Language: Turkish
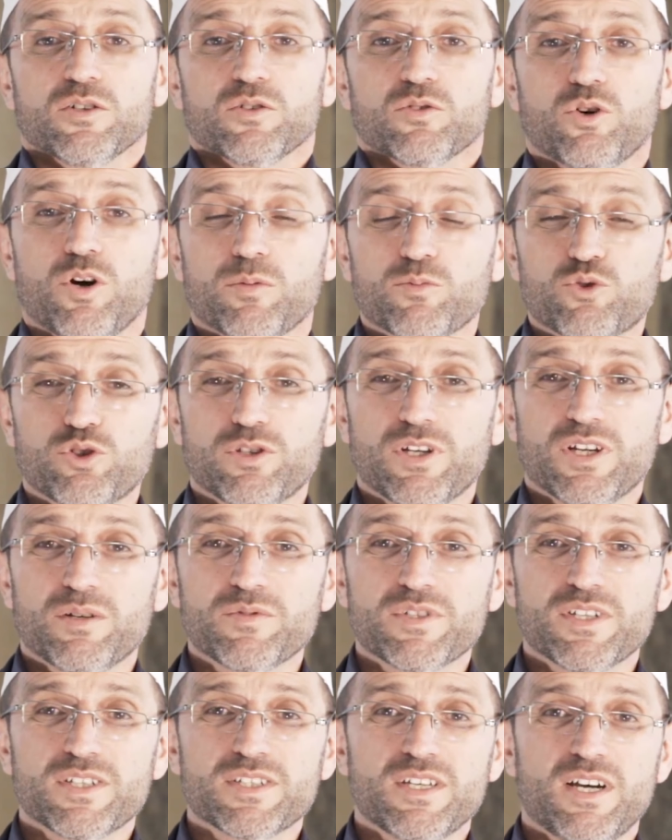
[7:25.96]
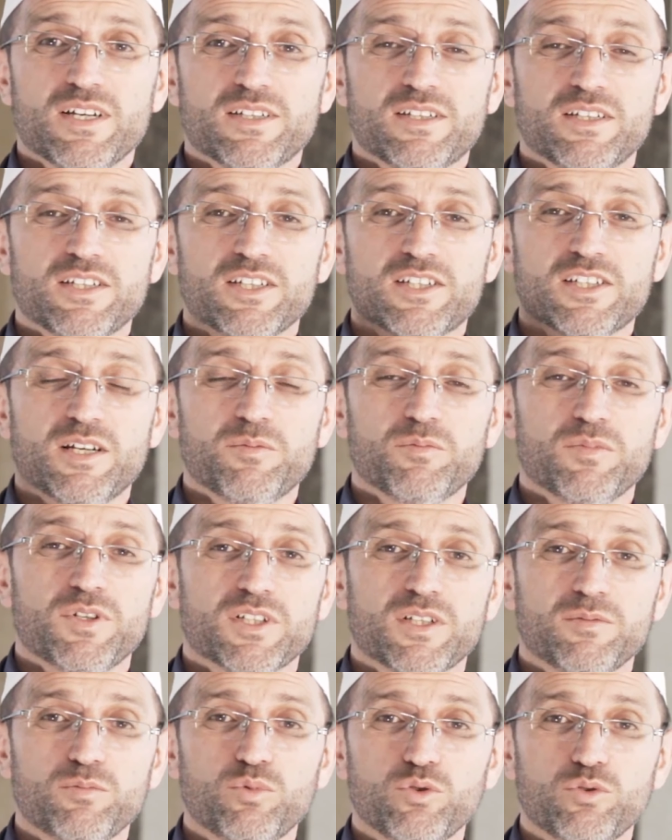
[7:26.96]
Komşularımıza zaten
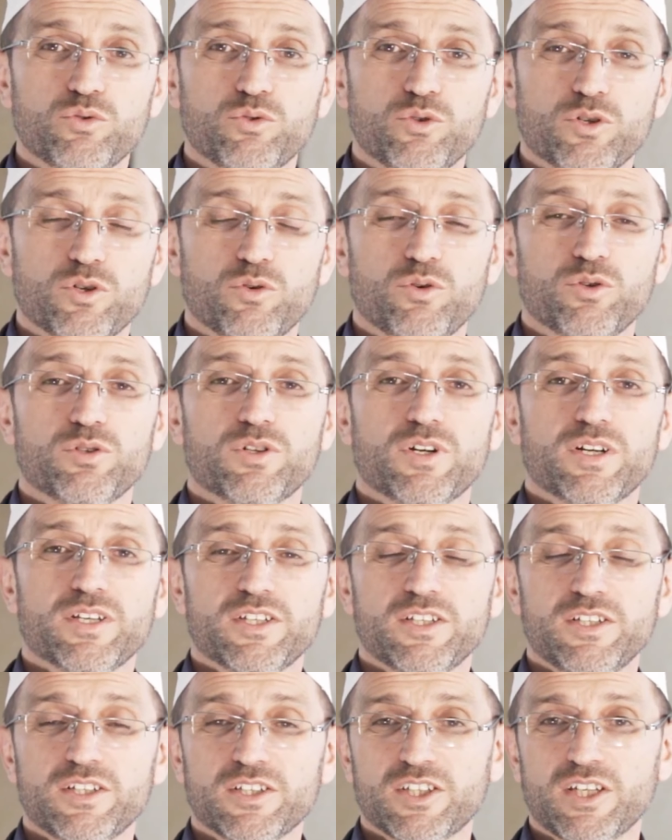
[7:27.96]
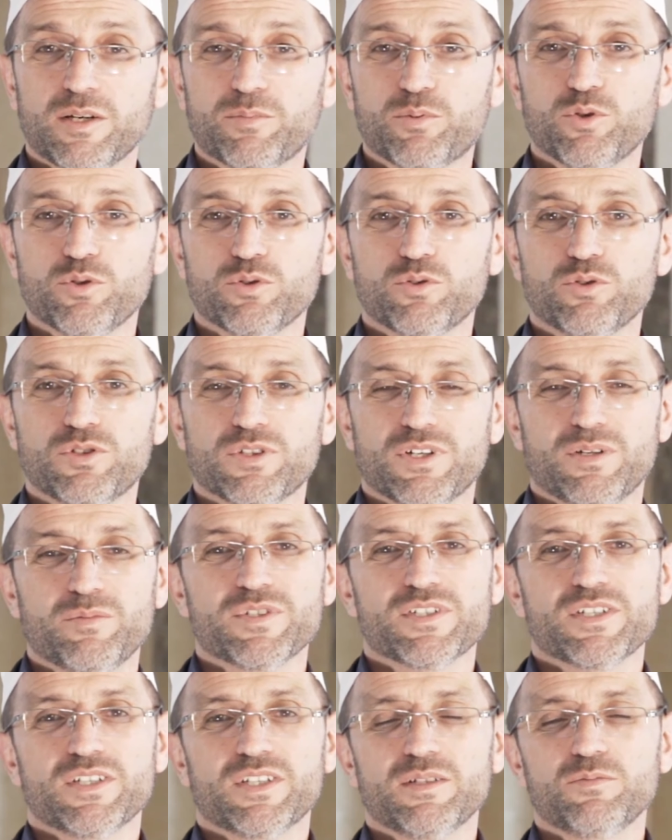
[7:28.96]
ikramlarda bulunuyor. Onlara iyilik yapıyorduk.
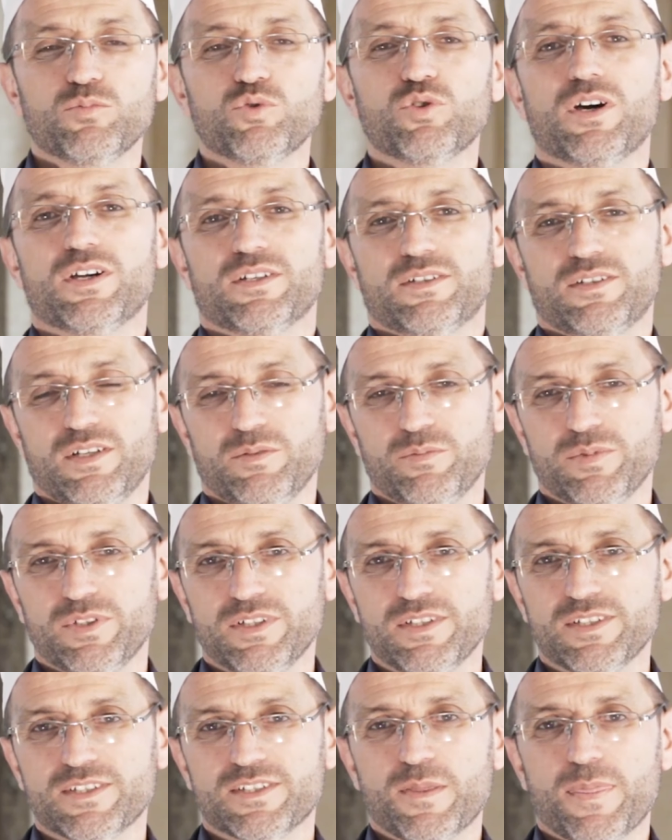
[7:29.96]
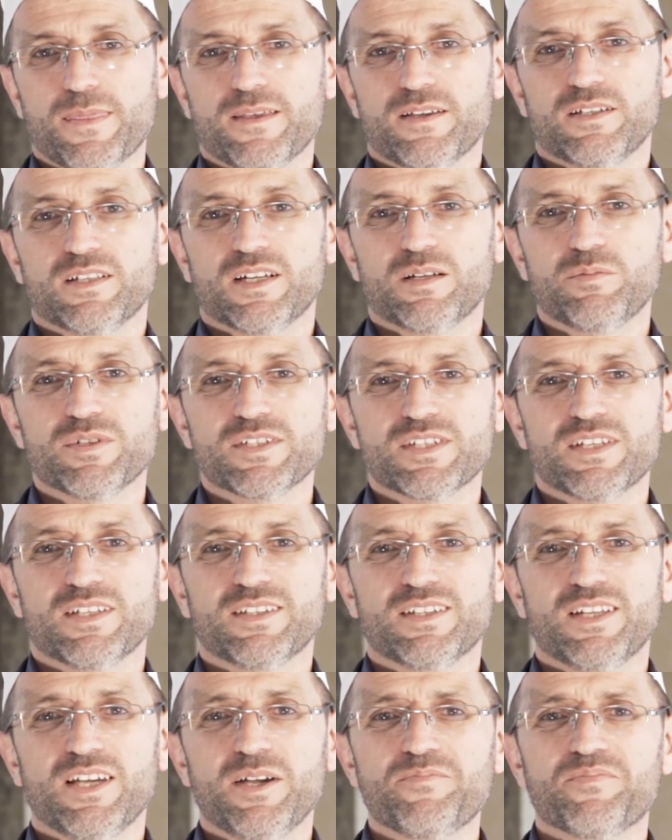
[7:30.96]
Ramazan'da bunu artırabiliriz.
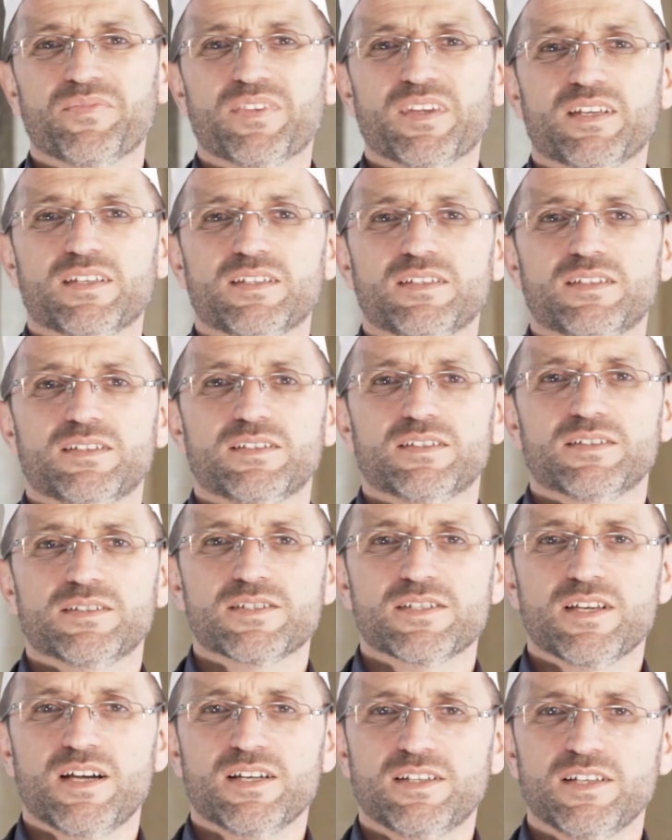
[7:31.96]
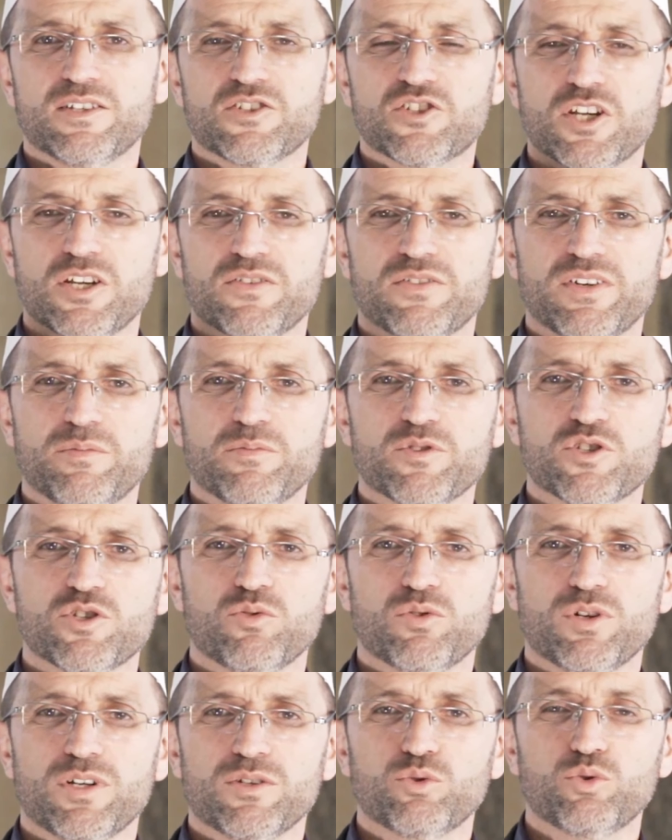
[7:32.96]
Ramazan'da e, zaten çevremize
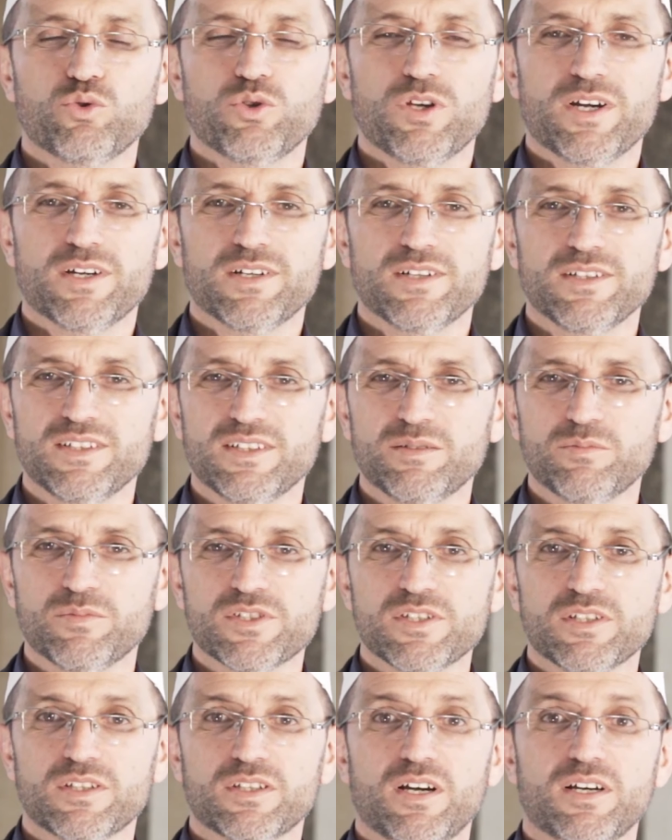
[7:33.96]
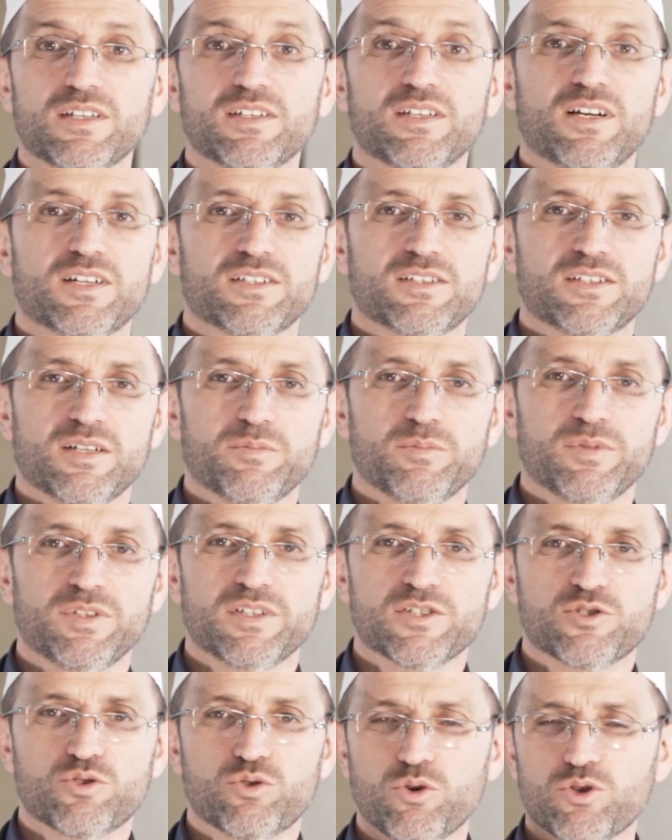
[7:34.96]
olan duyarlılığımızı daha da
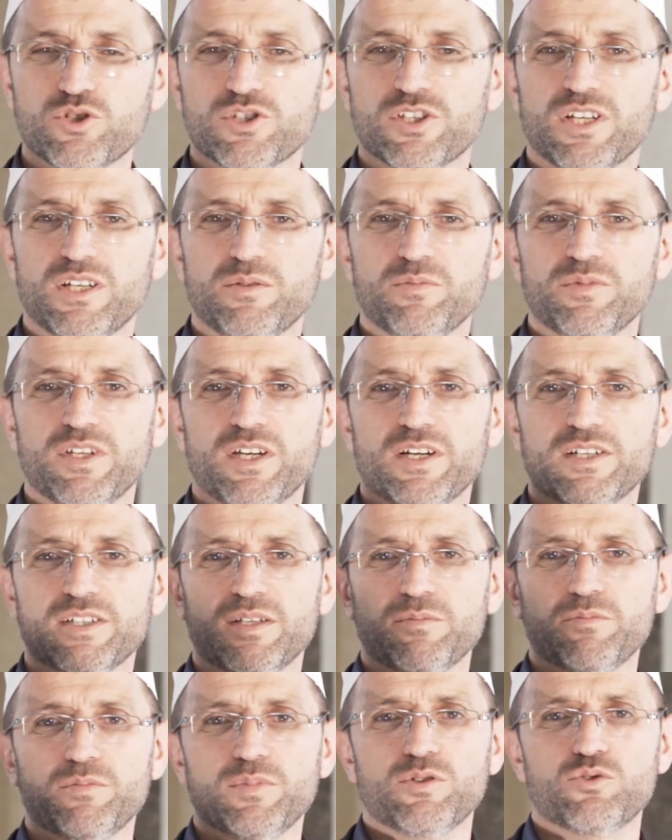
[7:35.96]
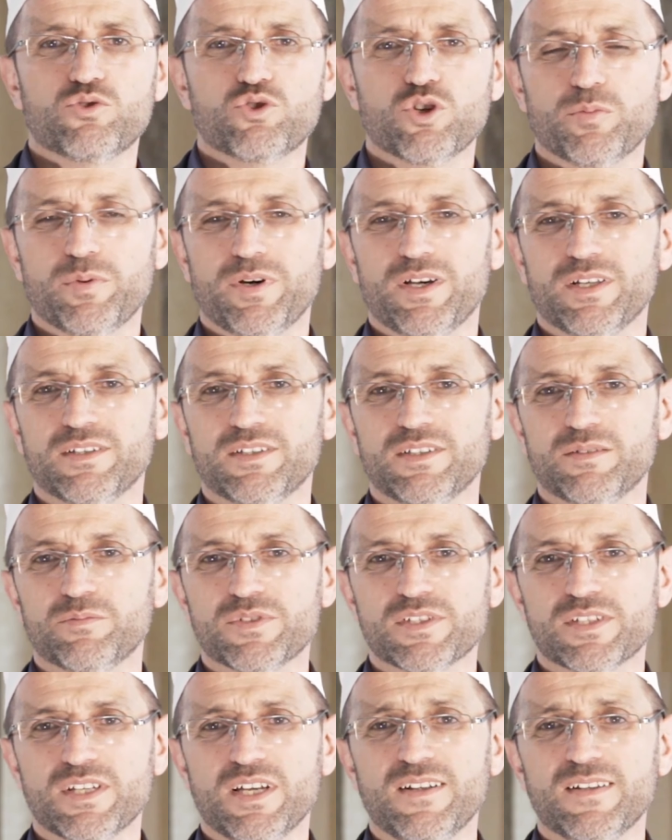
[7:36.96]
artırabiliriz. Söz gelimi yerden bir çöp
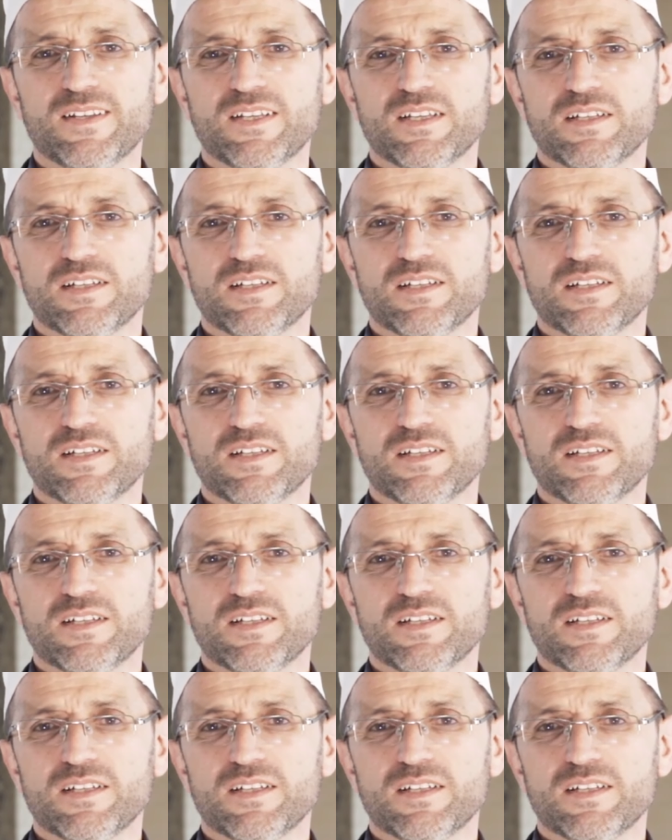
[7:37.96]
aldığımızda